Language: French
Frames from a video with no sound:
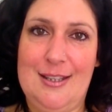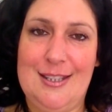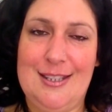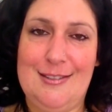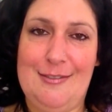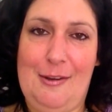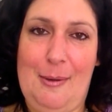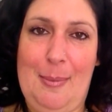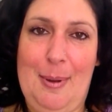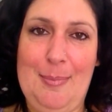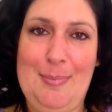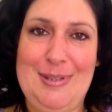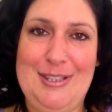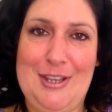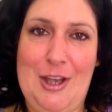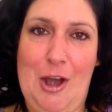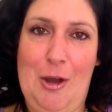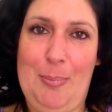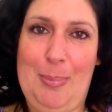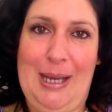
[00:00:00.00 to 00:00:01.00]
c'est vraiment
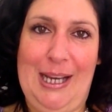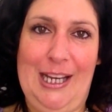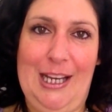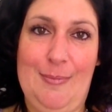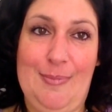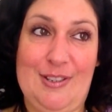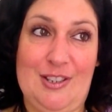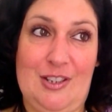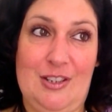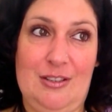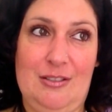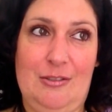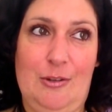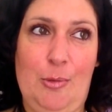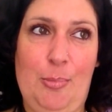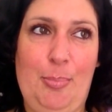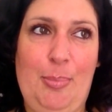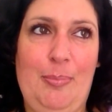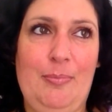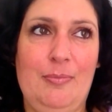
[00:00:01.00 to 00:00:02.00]
bizarre, pareil, parce que
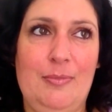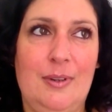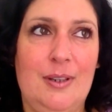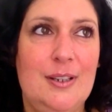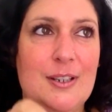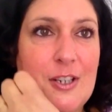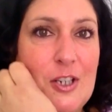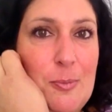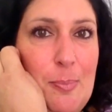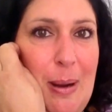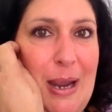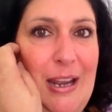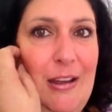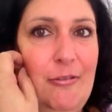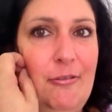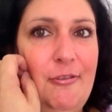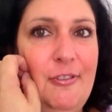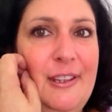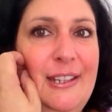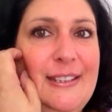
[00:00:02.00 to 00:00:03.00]
je
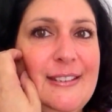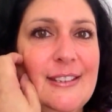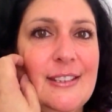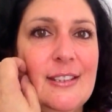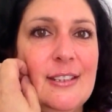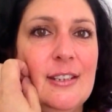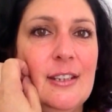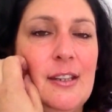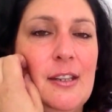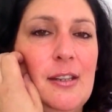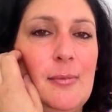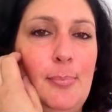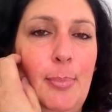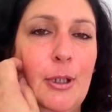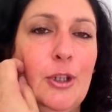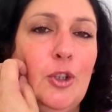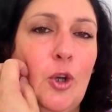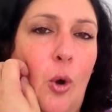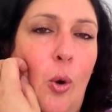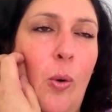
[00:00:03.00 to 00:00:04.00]
perds vite
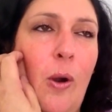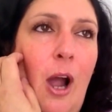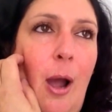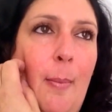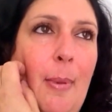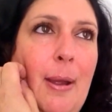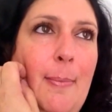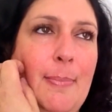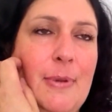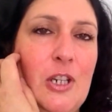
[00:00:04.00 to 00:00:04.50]
pas trop quand même,